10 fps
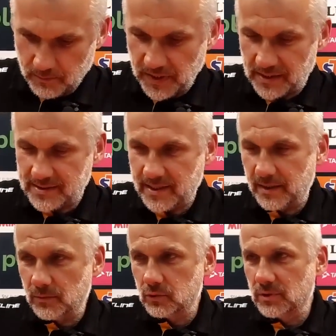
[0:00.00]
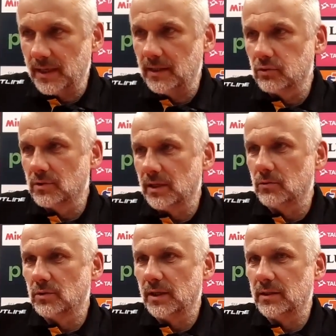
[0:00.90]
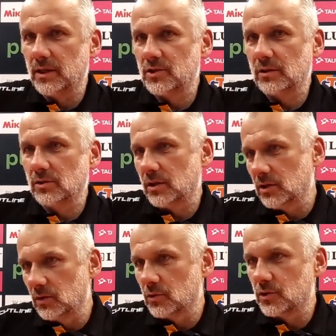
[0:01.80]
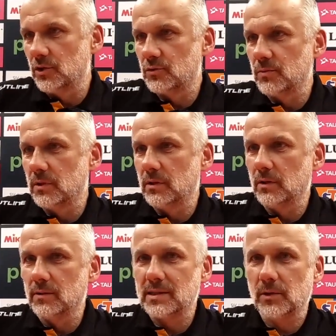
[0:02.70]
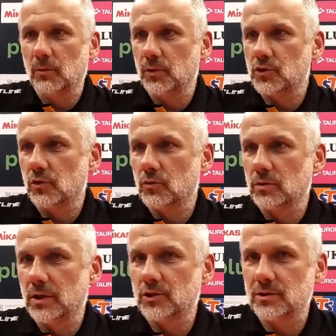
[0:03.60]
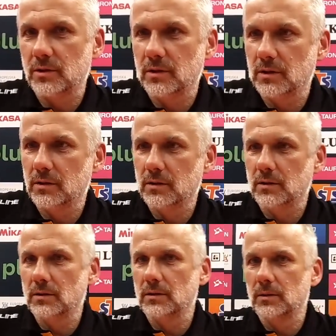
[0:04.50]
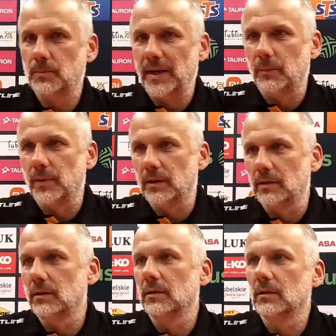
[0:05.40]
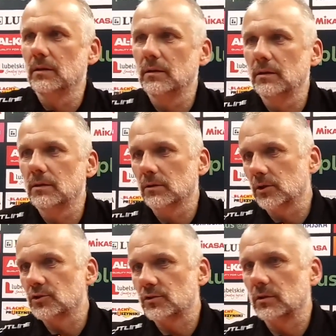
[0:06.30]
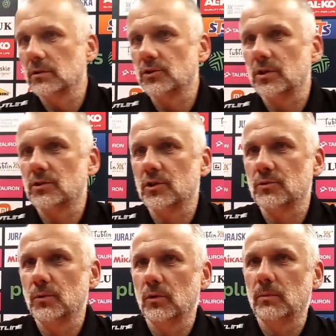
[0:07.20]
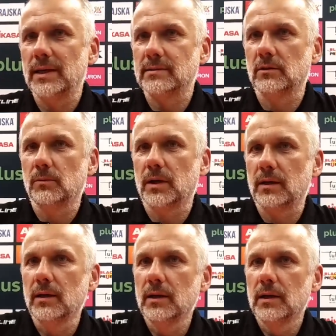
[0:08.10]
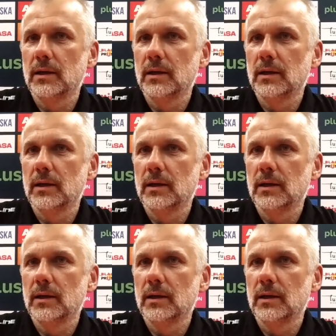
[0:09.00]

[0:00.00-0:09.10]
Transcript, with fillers: Bielskiem. Tutaj, tutaj, tutaj też, że do tego dołożyliśmy od samego początku też yy, e, Pipa i, i, to, też, to też, to też było bardzo dobre e,